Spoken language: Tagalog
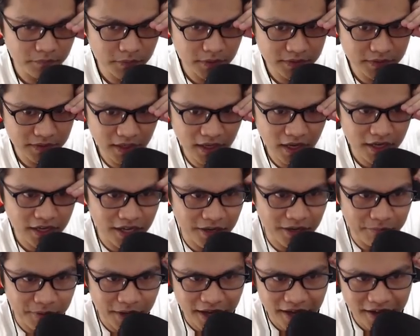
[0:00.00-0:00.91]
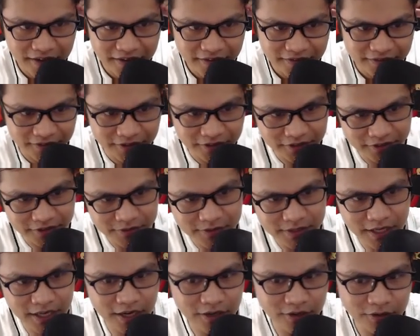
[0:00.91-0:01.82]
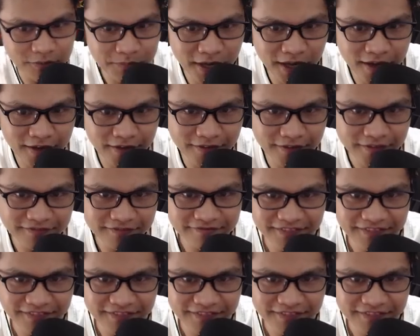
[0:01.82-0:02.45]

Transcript: Bisaya ka bay. Oh, Bisaya ka bay.